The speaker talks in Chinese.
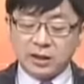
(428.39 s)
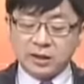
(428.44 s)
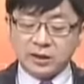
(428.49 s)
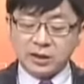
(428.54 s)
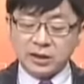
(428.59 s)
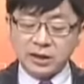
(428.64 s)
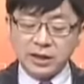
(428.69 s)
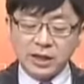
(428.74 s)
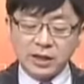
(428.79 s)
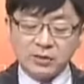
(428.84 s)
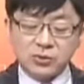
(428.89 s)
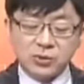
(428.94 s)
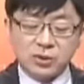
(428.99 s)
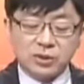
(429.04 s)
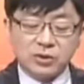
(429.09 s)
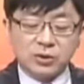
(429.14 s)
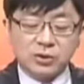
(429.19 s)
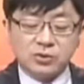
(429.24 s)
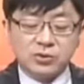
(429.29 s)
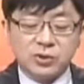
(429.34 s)
你今天要
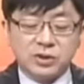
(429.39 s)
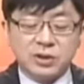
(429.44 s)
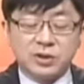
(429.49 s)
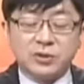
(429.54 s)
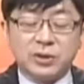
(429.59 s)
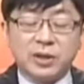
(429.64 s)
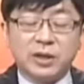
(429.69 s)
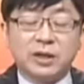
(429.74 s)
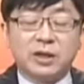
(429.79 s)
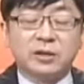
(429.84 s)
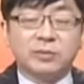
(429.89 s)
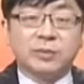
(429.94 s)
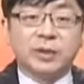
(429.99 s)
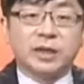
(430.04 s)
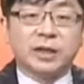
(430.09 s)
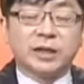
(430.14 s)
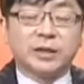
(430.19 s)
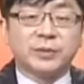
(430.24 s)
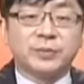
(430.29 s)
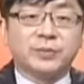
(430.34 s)
做的动作只有一个
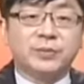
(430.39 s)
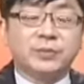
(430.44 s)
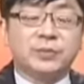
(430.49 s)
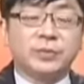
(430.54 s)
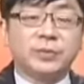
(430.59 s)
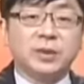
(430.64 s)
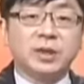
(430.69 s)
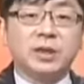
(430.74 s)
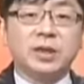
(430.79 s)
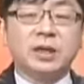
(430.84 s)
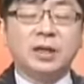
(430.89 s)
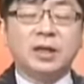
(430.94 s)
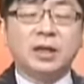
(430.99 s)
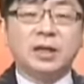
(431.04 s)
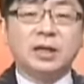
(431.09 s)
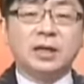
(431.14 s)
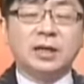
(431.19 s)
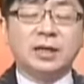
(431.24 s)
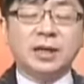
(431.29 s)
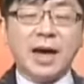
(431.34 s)
嘛？
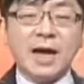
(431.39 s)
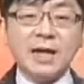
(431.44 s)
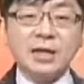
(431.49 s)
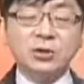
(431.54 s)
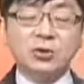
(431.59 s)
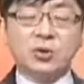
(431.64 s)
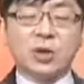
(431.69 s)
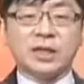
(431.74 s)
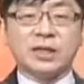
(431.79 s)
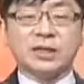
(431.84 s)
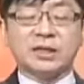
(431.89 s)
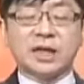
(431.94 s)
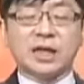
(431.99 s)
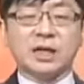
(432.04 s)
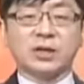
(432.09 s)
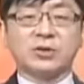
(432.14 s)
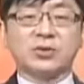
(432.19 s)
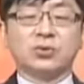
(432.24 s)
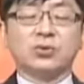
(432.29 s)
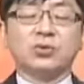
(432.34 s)
刚转
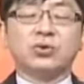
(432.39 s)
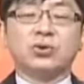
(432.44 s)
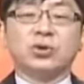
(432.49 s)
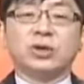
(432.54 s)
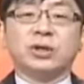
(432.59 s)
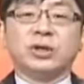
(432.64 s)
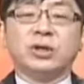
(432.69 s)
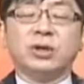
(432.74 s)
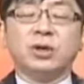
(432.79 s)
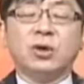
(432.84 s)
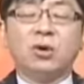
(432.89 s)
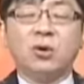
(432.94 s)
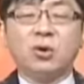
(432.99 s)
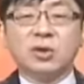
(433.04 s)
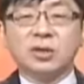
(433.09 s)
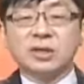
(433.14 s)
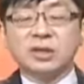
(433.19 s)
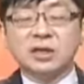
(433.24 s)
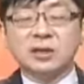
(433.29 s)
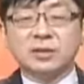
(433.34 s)
强的族群，
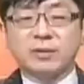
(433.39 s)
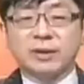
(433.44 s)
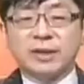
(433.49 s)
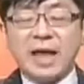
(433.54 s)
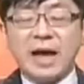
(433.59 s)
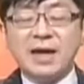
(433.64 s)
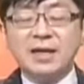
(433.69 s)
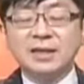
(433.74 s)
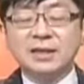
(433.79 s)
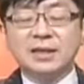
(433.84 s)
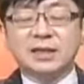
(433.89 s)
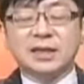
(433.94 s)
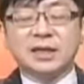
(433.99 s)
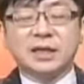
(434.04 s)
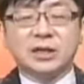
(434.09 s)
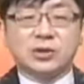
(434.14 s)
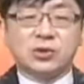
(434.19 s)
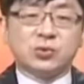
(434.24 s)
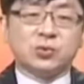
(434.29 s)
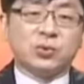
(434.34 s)
或是当
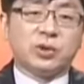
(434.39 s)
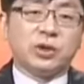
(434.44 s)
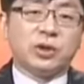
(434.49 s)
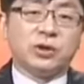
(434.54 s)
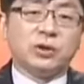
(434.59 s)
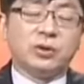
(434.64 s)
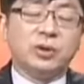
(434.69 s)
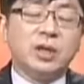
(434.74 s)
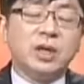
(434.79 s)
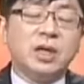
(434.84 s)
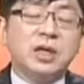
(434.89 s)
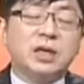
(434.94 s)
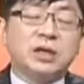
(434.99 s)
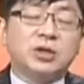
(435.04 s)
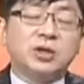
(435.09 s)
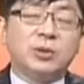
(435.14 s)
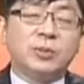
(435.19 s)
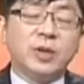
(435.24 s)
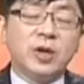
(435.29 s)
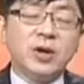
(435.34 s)
前的主流，
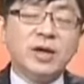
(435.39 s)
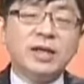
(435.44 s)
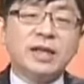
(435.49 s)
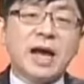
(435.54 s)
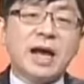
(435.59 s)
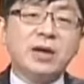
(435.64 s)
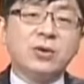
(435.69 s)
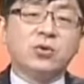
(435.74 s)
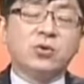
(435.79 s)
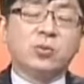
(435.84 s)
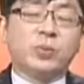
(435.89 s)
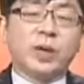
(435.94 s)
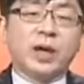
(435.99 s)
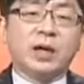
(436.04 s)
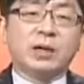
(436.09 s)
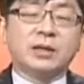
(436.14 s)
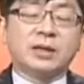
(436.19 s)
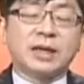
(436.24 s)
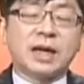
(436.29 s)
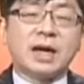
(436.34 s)
有没有一档股
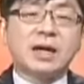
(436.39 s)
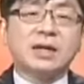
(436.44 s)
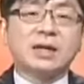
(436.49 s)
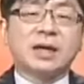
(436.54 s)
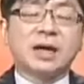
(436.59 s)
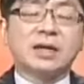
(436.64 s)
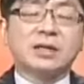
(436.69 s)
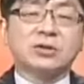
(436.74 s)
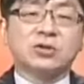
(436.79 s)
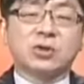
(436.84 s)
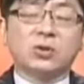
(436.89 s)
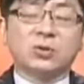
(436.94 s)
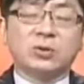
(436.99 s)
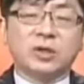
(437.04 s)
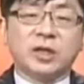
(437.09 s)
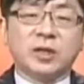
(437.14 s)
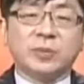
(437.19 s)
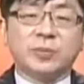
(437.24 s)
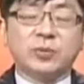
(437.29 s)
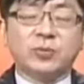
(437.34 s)
票刚刚
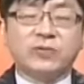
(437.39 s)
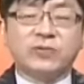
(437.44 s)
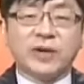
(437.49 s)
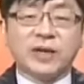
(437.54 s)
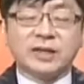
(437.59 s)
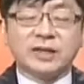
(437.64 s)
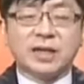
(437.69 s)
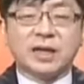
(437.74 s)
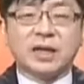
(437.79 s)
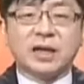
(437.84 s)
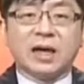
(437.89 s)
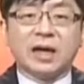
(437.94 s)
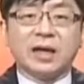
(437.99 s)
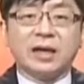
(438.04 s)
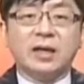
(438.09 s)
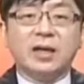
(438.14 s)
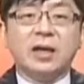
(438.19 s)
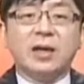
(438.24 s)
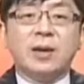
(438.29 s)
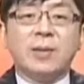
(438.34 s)
从底部翻上
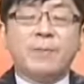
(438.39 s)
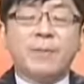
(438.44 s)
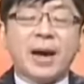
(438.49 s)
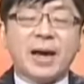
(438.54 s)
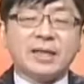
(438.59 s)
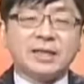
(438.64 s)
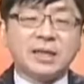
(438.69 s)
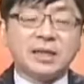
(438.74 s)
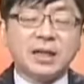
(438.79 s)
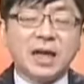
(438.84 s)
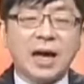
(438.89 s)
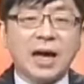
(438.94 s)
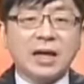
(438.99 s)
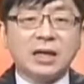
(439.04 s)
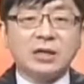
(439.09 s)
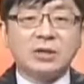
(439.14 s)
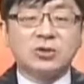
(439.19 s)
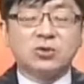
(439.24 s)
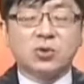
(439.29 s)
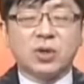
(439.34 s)
来，买进
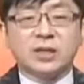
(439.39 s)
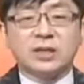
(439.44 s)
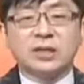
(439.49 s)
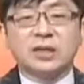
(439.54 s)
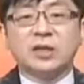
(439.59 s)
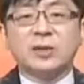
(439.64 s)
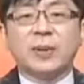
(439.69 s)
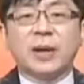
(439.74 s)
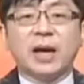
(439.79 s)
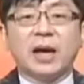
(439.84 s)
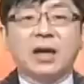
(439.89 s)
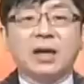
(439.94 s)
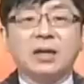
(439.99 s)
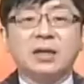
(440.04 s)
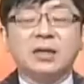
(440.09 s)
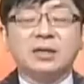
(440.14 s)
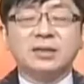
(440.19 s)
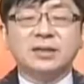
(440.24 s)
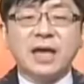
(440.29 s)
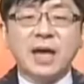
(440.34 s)
它赚七趴，
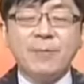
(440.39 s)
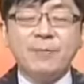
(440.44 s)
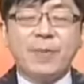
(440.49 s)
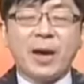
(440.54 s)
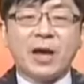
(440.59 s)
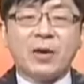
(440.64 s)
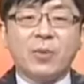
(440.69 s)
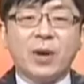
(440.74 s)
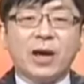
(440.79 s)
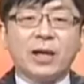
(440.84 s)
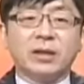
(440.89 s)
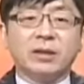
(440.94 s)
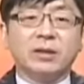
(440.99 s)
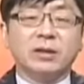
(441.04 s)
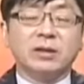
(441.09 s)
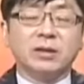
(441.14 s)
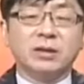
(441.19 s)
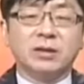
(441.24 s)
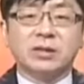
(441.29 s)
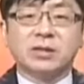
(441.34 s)
三百万
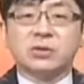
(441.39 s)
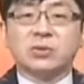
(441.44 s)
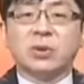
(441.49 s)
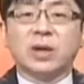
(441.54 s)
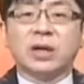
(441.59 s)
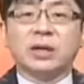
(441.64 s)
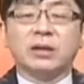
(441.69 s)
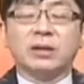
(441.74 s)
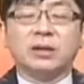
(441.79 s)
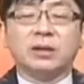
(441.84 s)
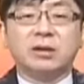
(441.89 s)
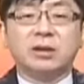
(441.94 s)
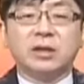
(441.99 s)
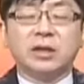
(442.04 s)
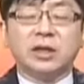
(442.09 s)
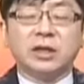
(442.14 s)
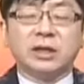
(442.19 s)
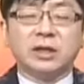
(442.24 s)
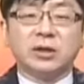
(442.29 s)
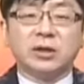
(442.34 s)
二十万，
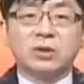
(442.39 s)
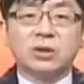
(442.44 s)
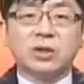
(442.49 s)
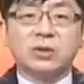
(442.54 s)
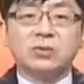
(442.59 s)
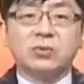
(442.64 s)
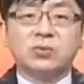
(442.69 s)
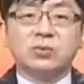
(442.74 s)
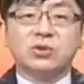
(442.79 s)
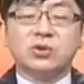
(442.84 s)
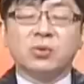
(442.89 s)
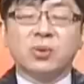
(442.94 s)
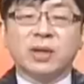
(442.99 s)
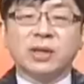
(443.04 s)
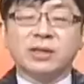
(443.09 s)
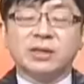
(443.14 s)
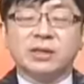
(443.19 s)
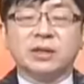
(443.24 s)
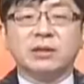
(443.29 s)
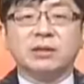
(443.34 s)
你的任务就
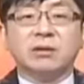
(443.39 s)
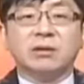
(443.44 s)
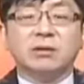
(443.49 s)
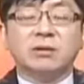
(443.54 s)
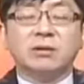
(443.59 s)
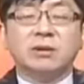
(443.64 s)
完成。